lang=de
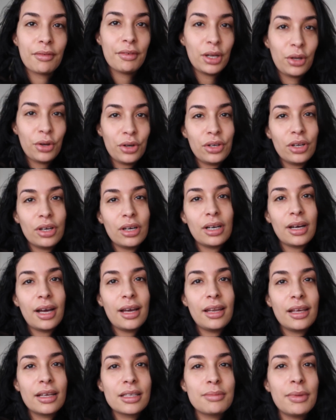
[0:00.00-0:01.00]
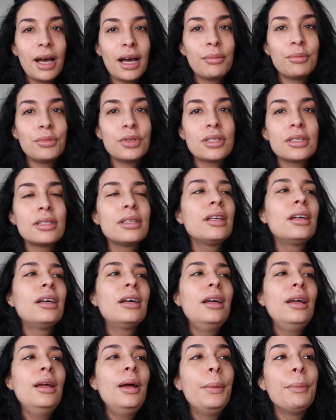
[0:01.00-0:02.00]
Ich werde heute noch einiges machen müssen.
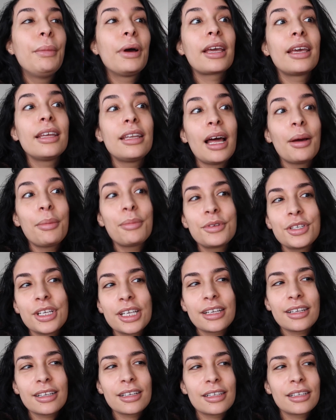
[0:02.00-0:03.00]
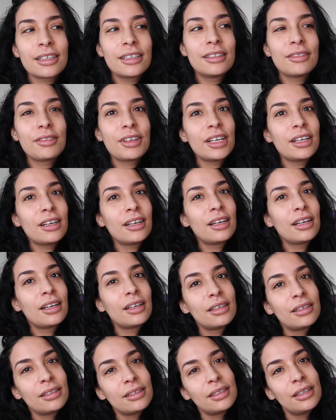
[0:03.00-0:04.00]
Paket abschicken wieder.
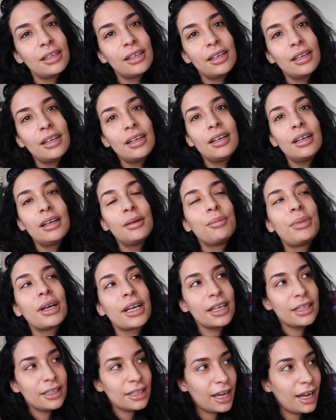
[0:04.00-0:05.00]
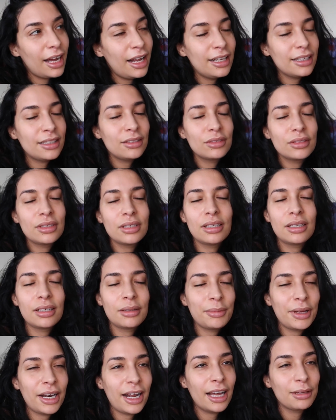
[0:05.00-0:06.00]
Paket erhalten und
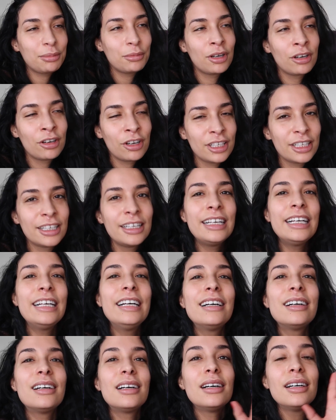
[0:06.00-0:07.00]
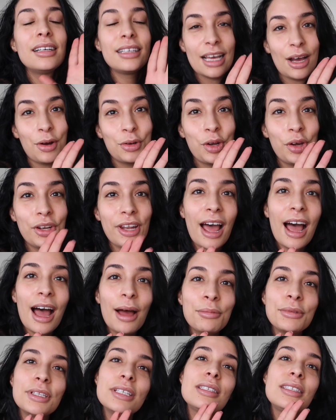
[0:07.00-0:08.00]
meine Atmung. Oh ja, und heute
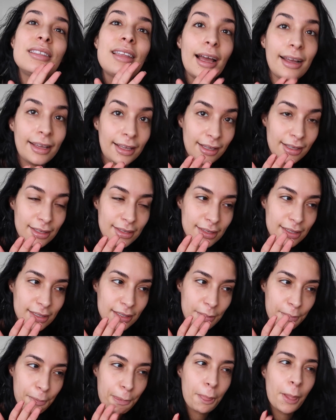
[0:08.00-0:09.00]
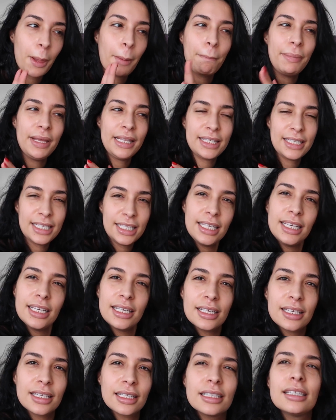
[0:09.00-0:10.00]
Abend ist Dagis
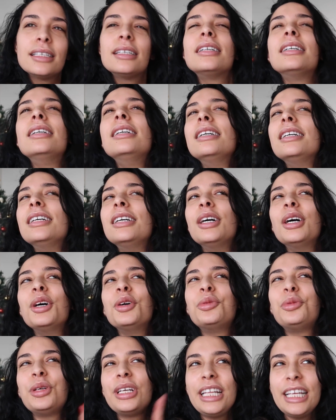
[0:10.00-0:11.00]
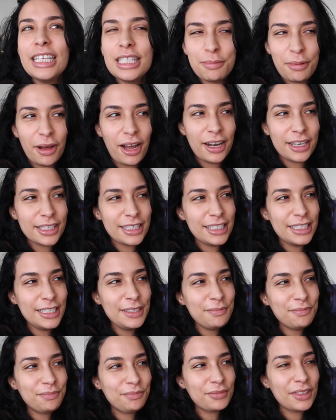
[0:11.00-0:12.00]
Boutique Release
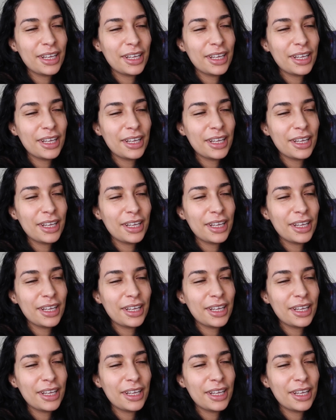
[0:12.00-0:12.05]
Party.